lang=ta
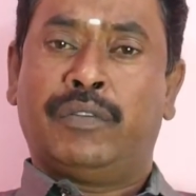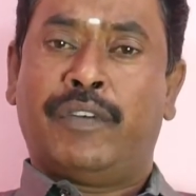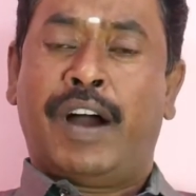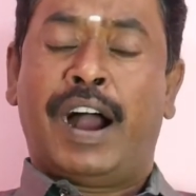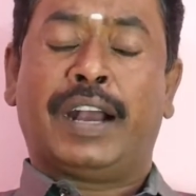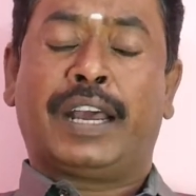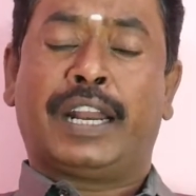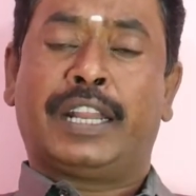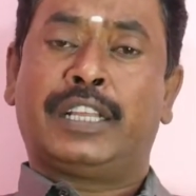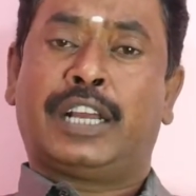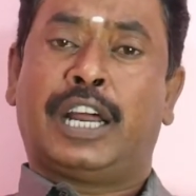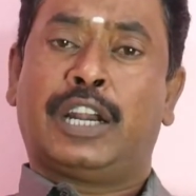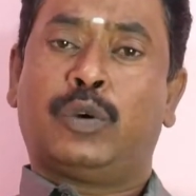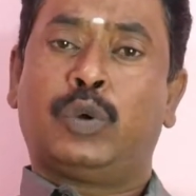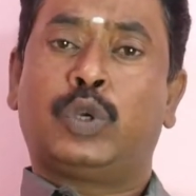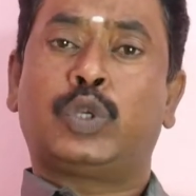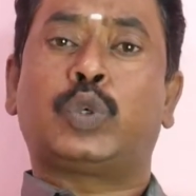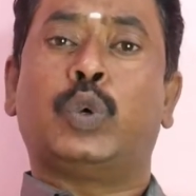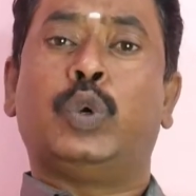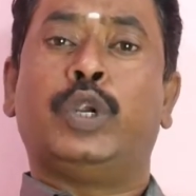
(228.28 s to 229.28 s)
வாங்குறதுக்கான
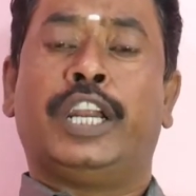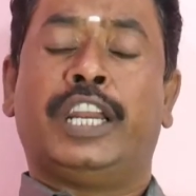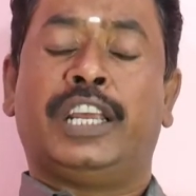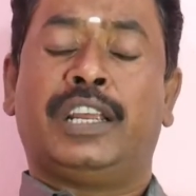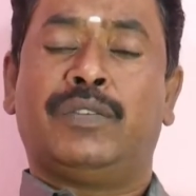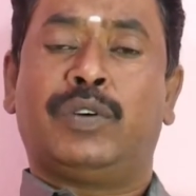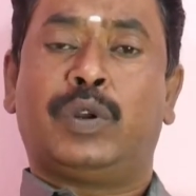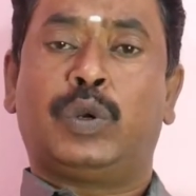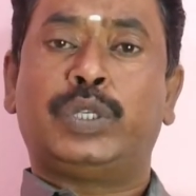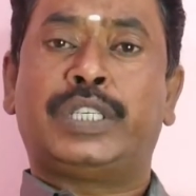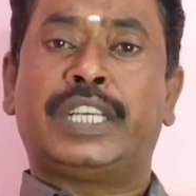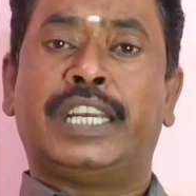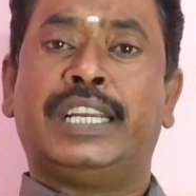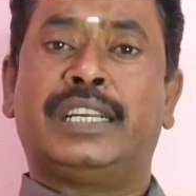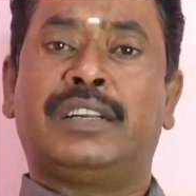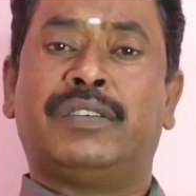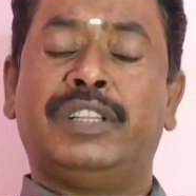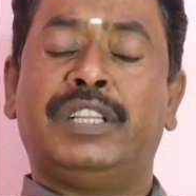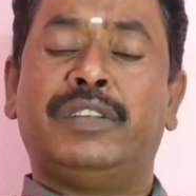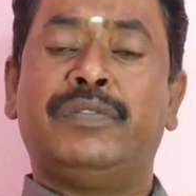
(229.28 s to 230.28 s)
ஒரு சூழ்நிலைகள் வரும்
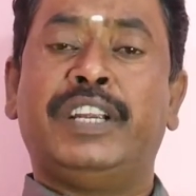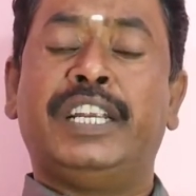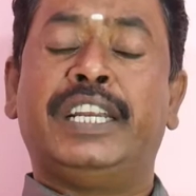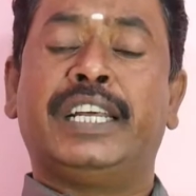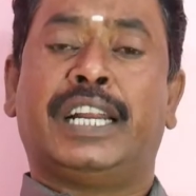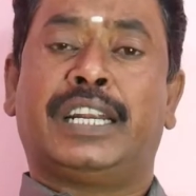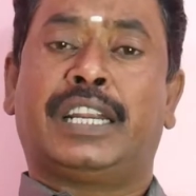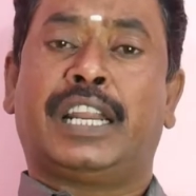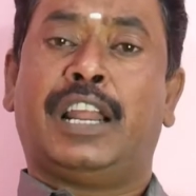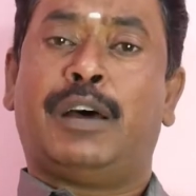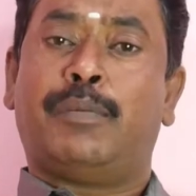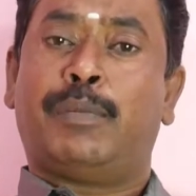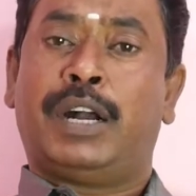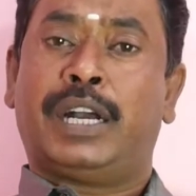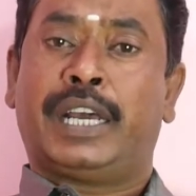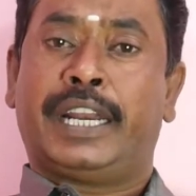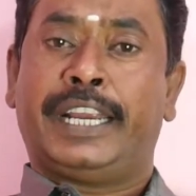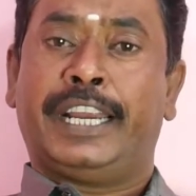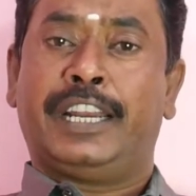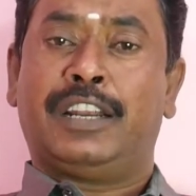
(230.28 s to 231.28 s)
சிலருக்கு வந்து வீடு
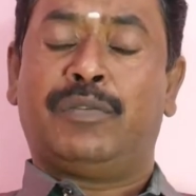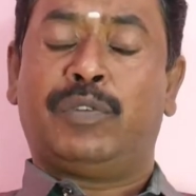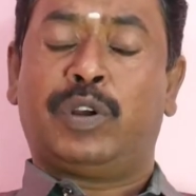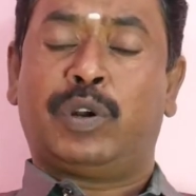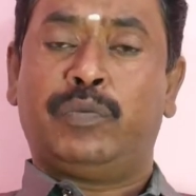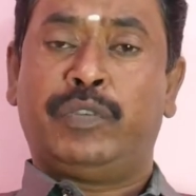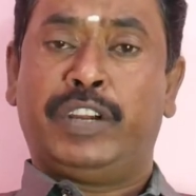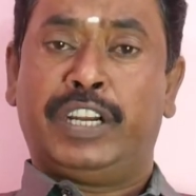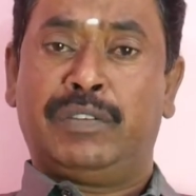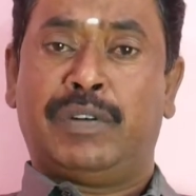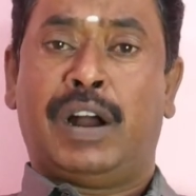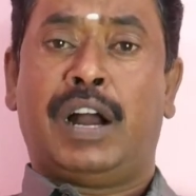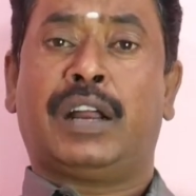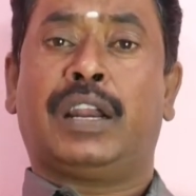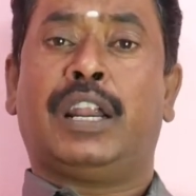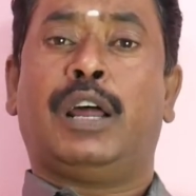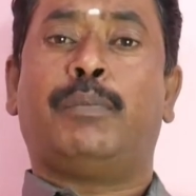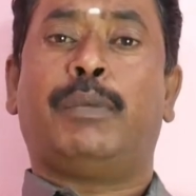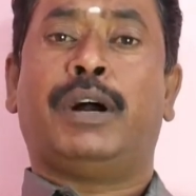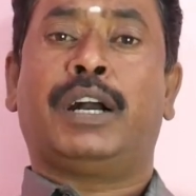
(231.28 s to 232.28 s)
கட்டலாமாங்கிற எண்ணம் வரும் வீடு
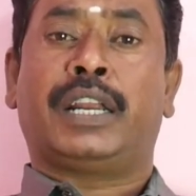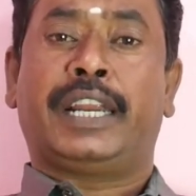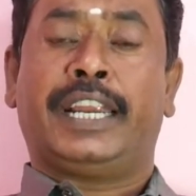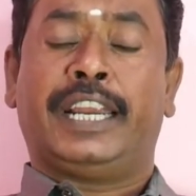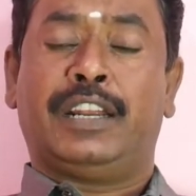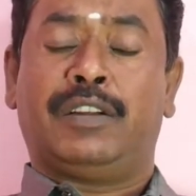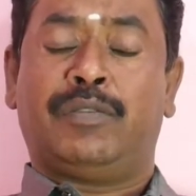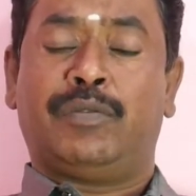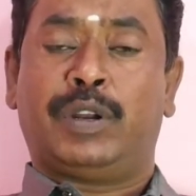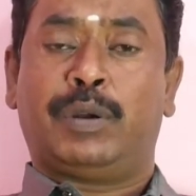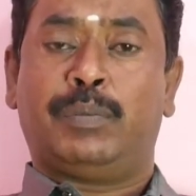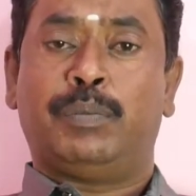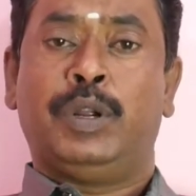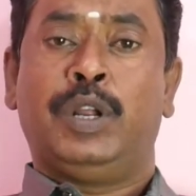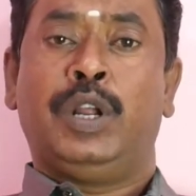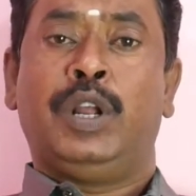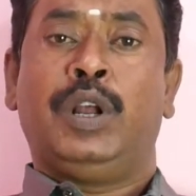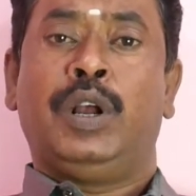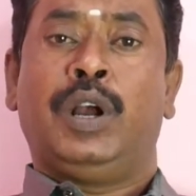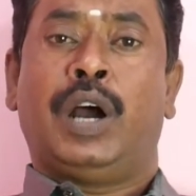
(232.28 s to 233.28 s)
வாங்கலாமாங்கிற எண்ணம் வரும்
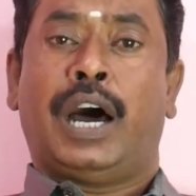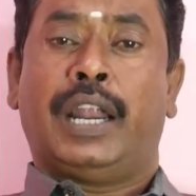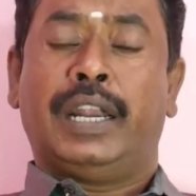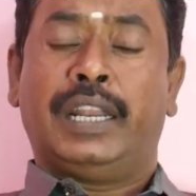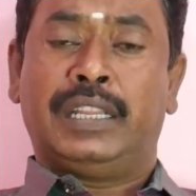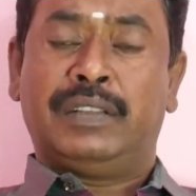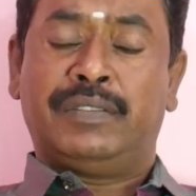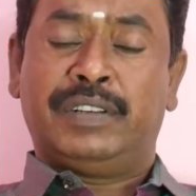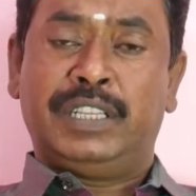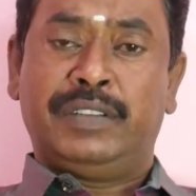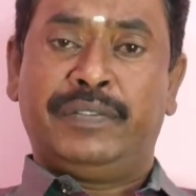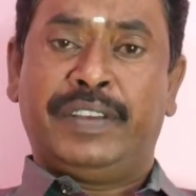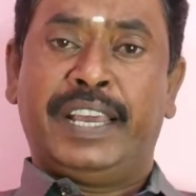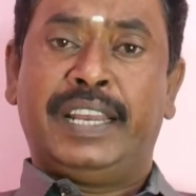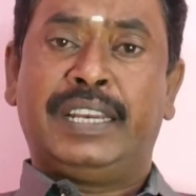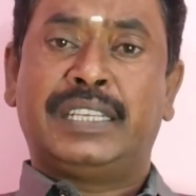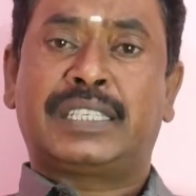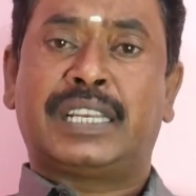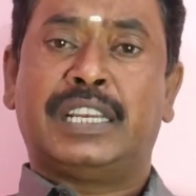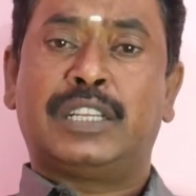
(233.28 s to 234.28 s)
அல்லது வந்து
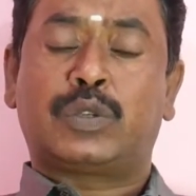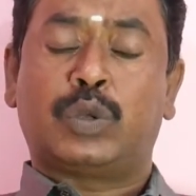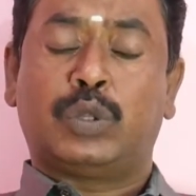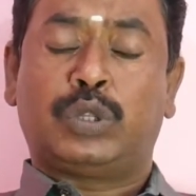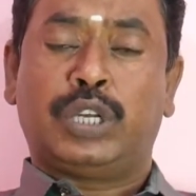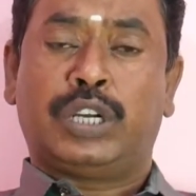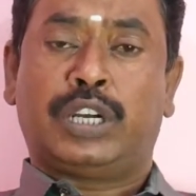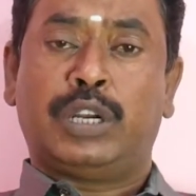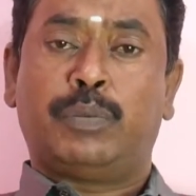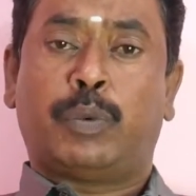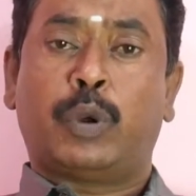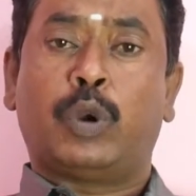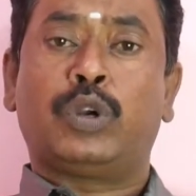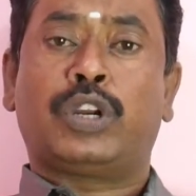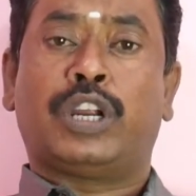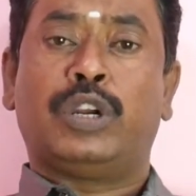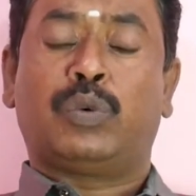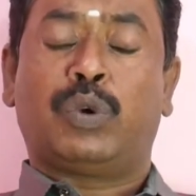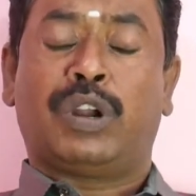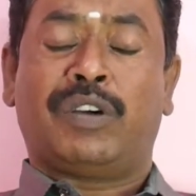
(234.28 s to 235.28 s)
வேறு சில சொத்துக்கள்
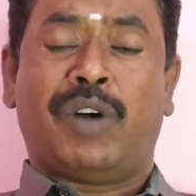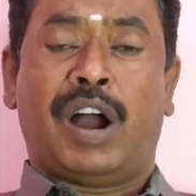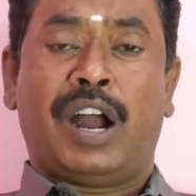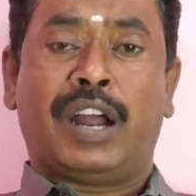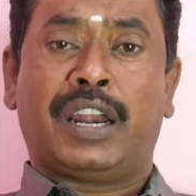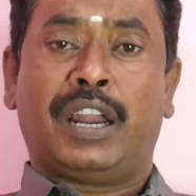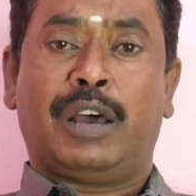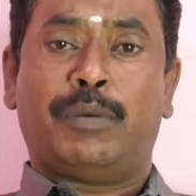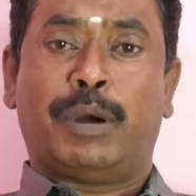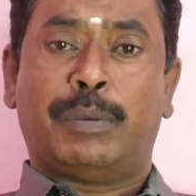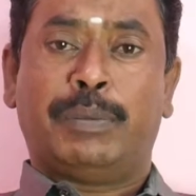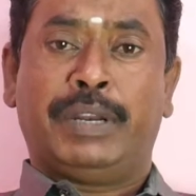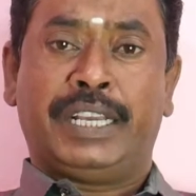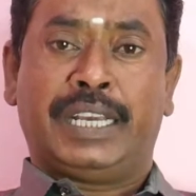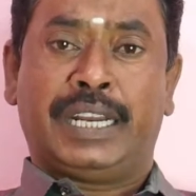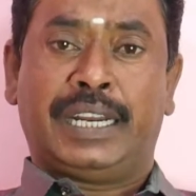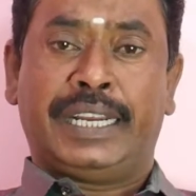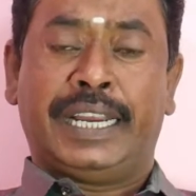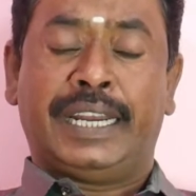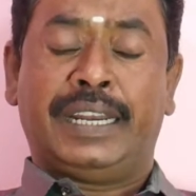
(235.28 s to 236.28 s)
பொருட்கள் கூட வாங்கலாம்
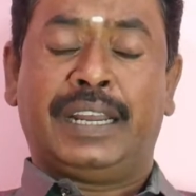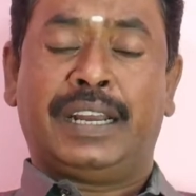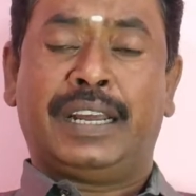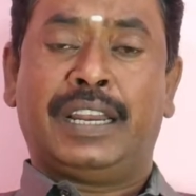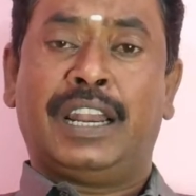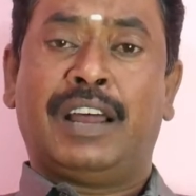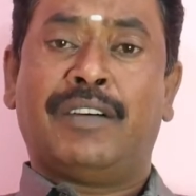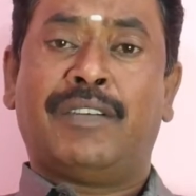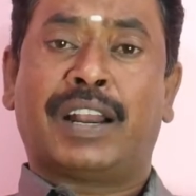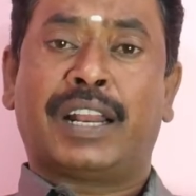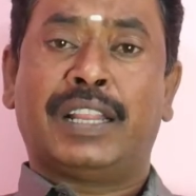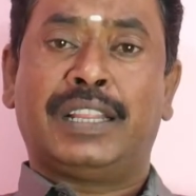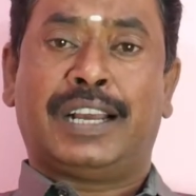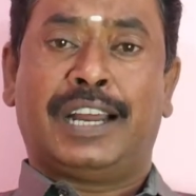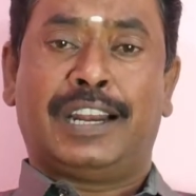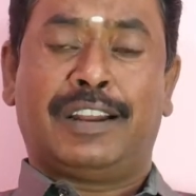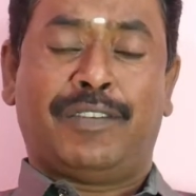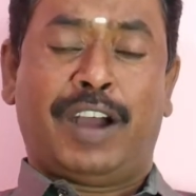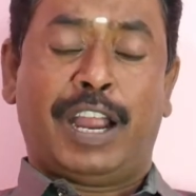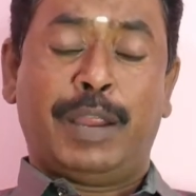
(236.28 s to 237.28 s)
அப்படிங்கிற எண்ணங்கள்லாம்
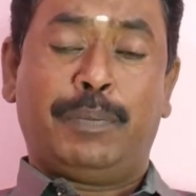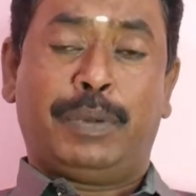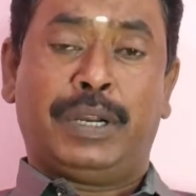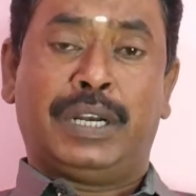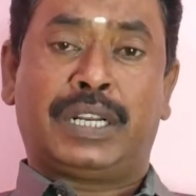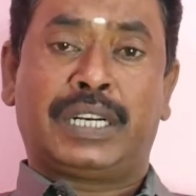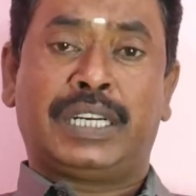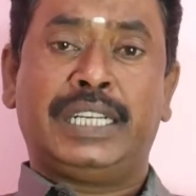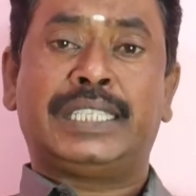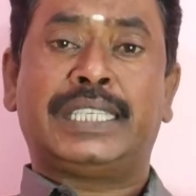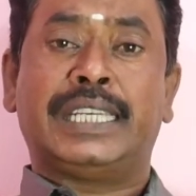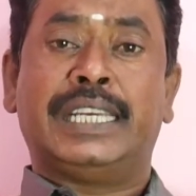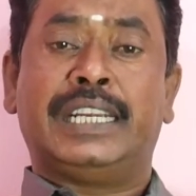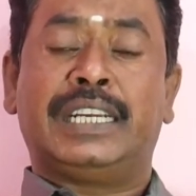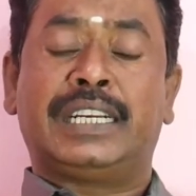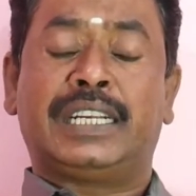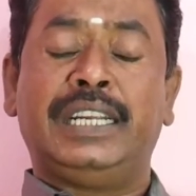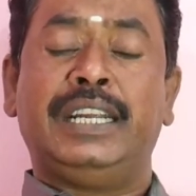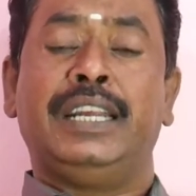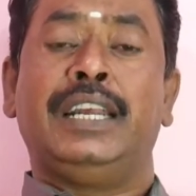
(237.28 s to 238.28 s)
வர்றதுக்கான வாய்ப்புகள் இருக்குது
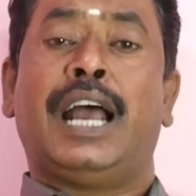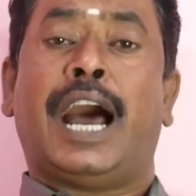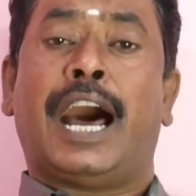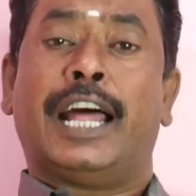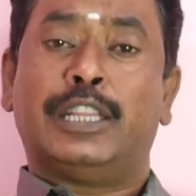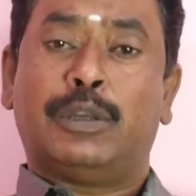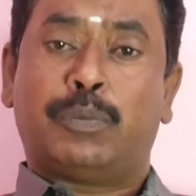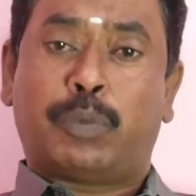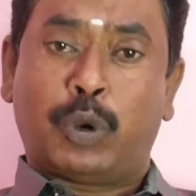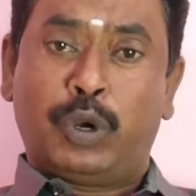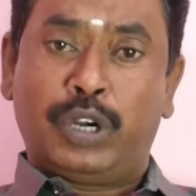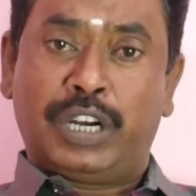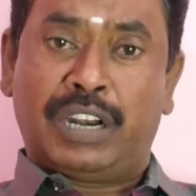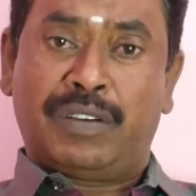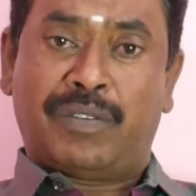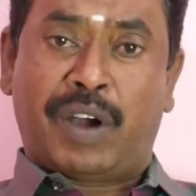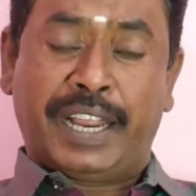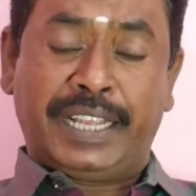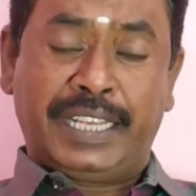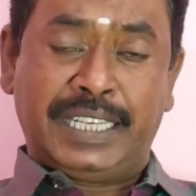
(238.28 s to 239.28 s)
சிலருக்கு அந்த
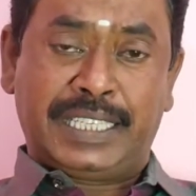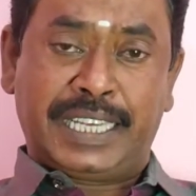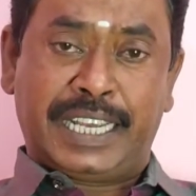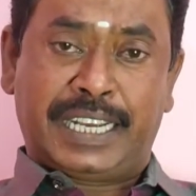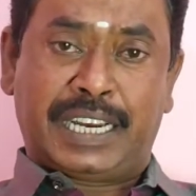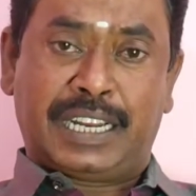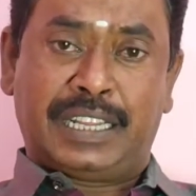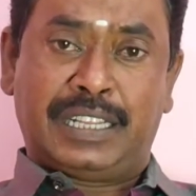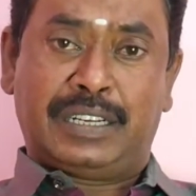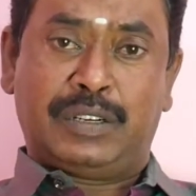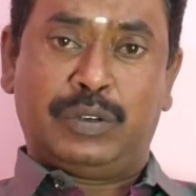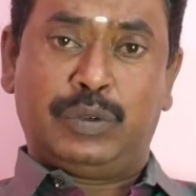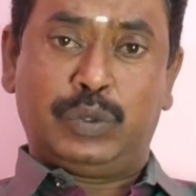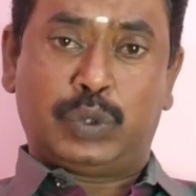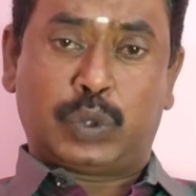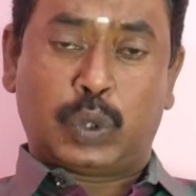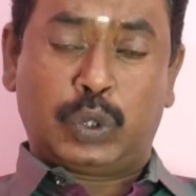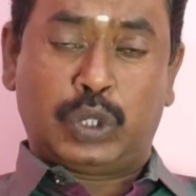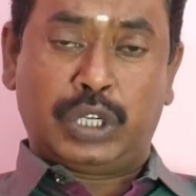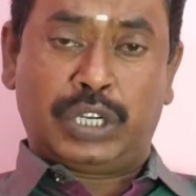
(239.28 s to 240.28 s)
பொருட்களை வாங்கி
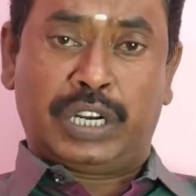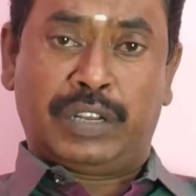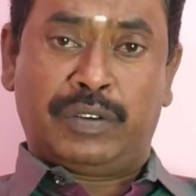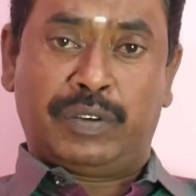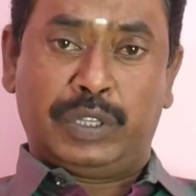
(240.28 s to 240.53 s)
சேர்க்கறதுக்கும் சொத்துக்களை